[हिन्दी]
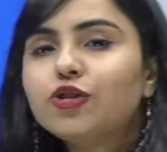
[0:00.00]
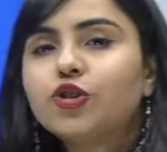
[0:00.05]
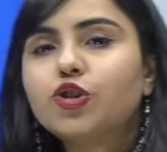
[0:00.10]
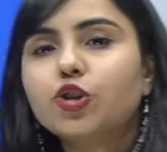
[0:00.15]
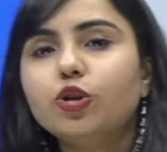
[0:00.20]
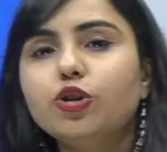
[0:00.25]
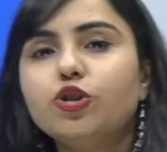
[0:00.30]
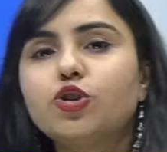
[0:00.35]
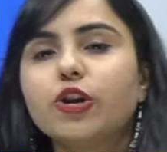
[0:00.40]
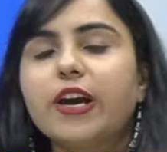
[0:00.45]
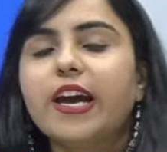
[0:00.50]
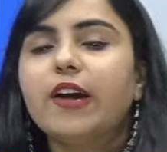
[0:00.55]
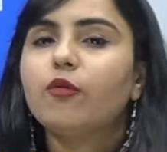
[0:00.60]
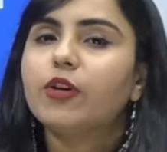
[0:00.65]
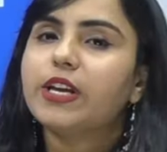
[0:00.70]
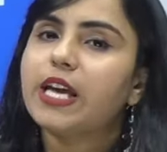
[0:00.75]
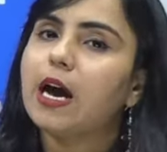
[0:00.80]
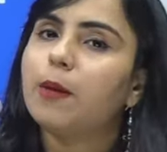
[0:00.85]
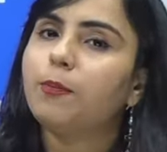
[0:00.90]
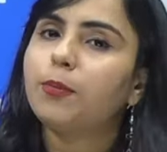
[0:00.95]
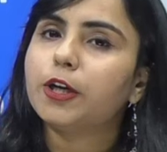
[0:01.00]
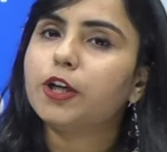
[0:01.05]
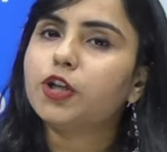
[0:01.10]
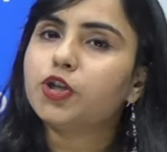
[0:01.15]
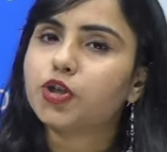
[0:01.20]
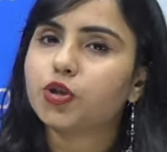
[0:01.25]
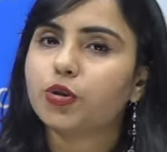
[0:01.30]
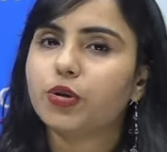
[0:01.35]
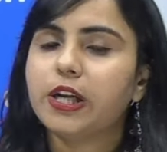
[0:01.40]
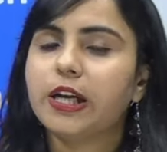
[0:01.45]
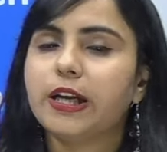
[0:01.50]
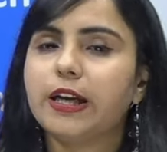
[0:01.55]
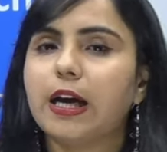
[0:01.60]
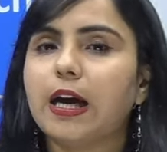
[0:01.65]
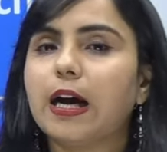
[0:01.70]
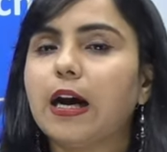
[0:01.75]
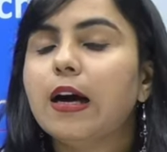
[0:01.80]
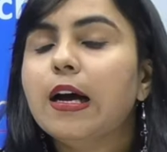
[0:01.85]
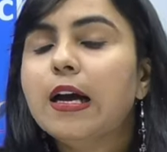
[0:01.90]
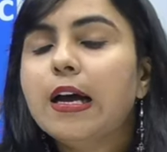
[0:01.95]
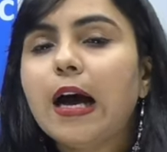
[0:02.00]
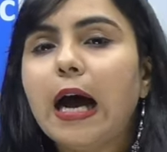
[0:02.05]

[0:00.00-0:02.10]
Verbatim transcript: शुड जो है वो यहां पर शुड ही रहा